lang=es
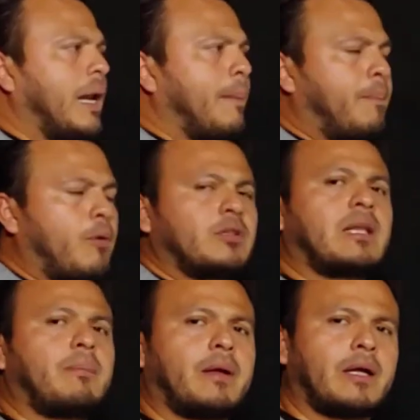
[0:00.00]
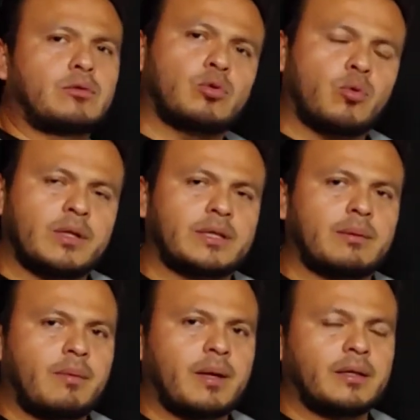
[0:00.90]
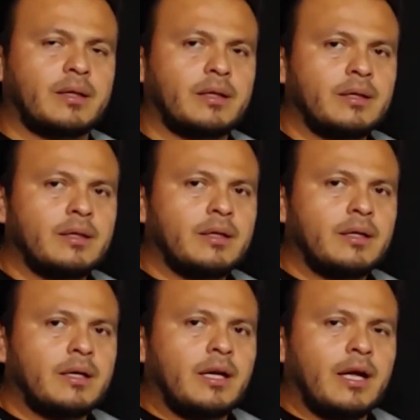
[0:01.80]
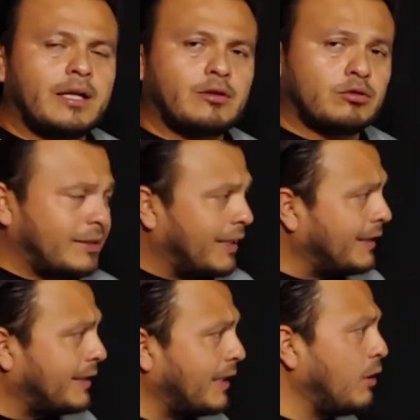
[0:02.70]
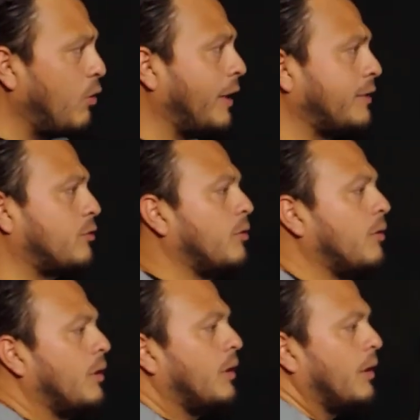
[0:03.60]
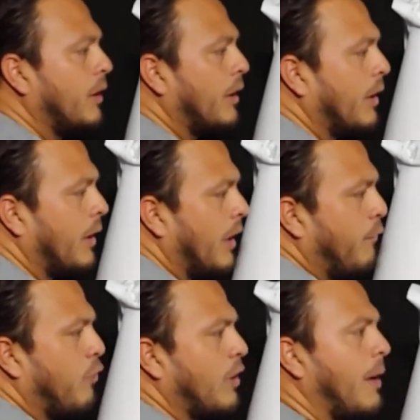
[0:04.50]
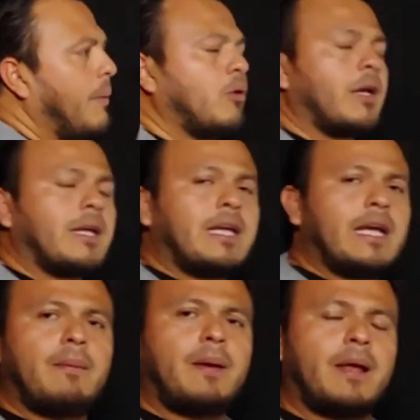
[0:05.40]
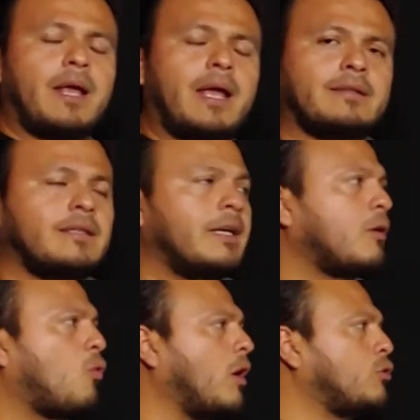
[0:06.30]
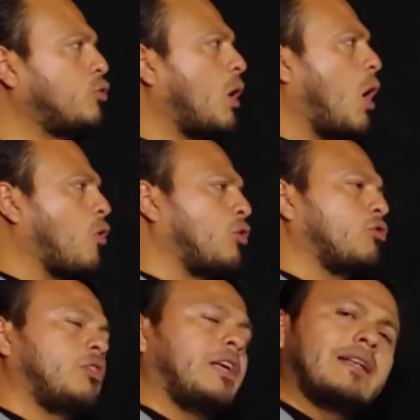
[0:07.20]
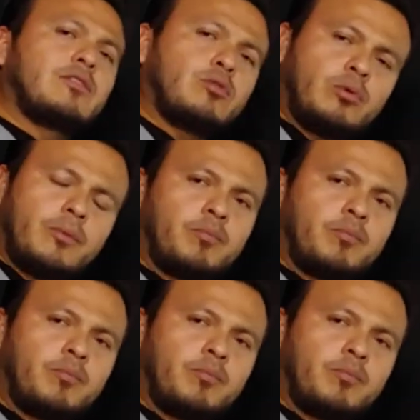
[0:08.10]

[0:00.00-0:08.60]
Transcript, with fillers: le aporta también a tu cuenta de vivienda. Entonces, entendido esto, Infonavit lo que quiere ver es cuánto ahorro tienes tú.